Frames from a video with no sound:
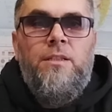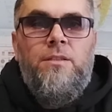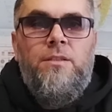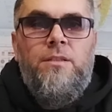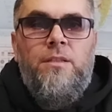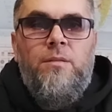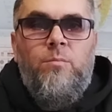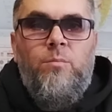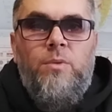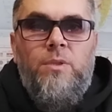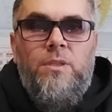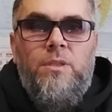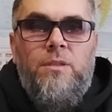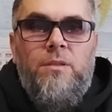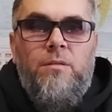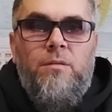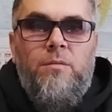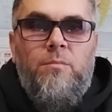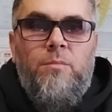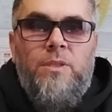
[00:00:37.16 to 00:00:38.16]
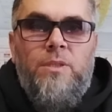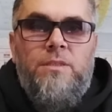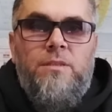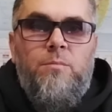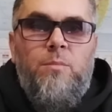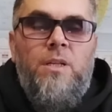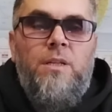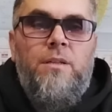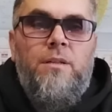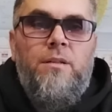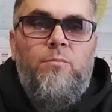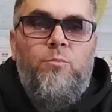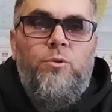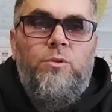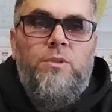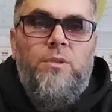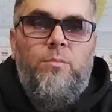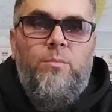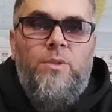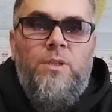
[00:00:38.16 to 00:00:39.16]
где мы максимально
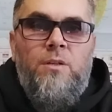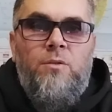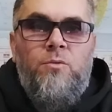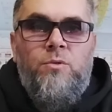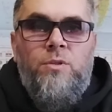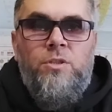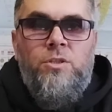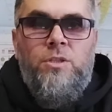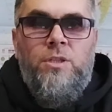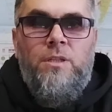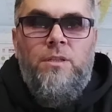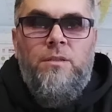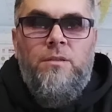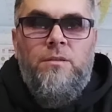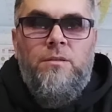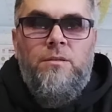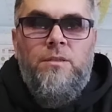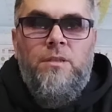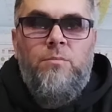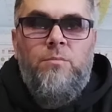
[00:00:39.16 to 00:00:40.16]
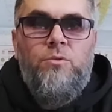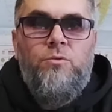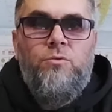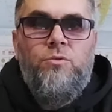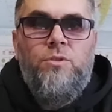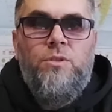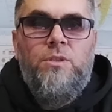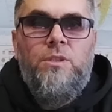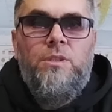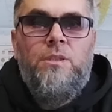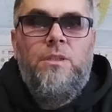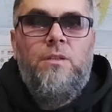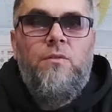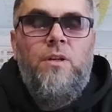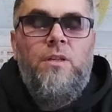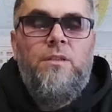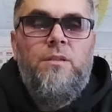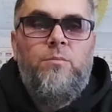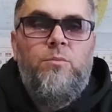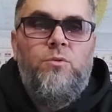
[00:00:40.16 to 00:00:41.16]
работаем на урожай. Нам не нужны
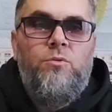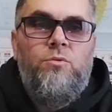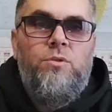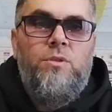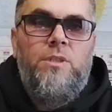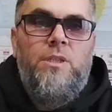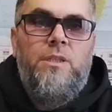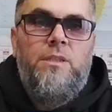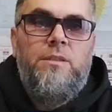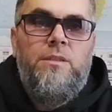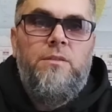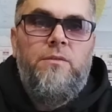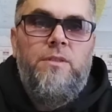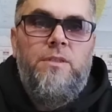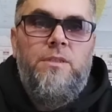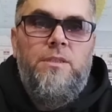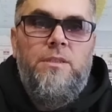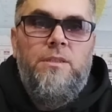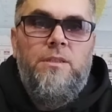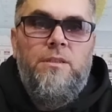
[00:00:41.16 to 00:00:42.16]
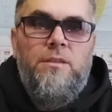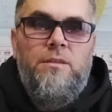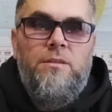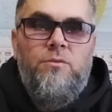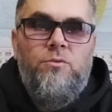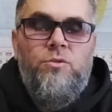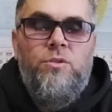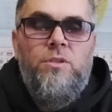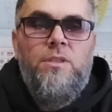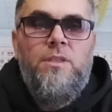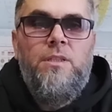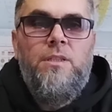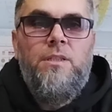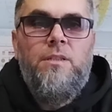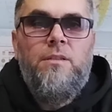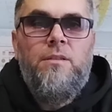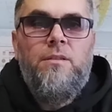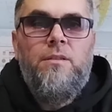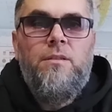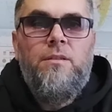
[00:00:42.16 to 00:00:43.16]
дрова, нам не нужна древесина, не нужны
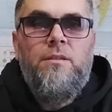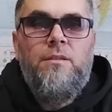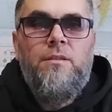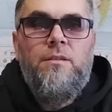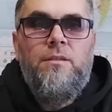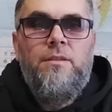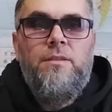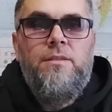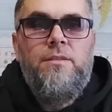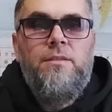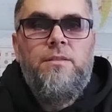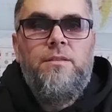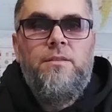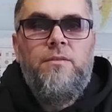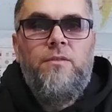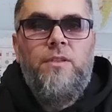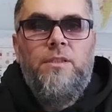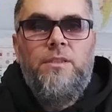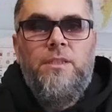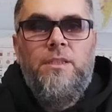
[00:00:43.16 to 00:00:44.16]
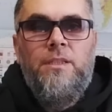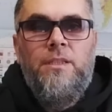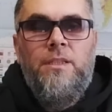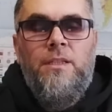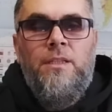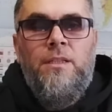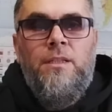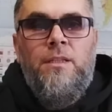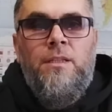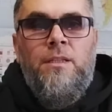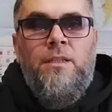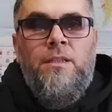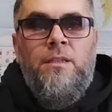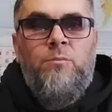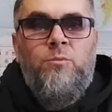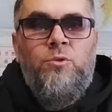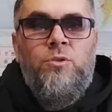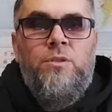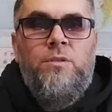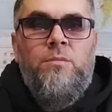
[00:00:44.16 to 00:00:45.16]
э, лысые ветки,
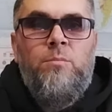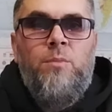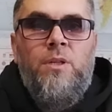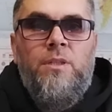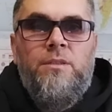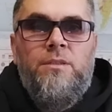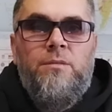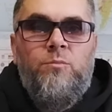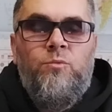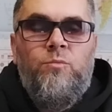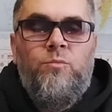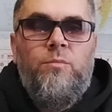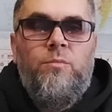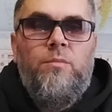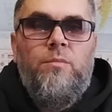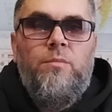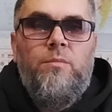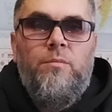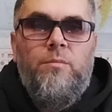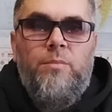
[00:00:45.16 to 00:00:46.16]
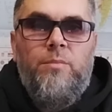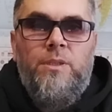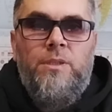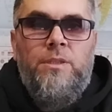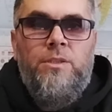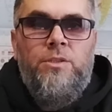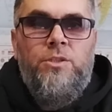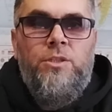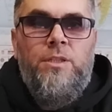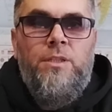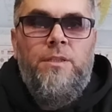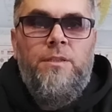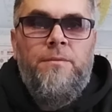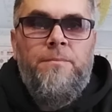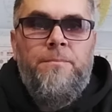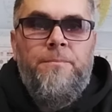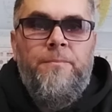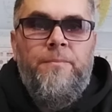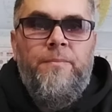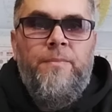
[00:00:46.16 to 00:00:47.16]
нам нужны максимум плодоношения.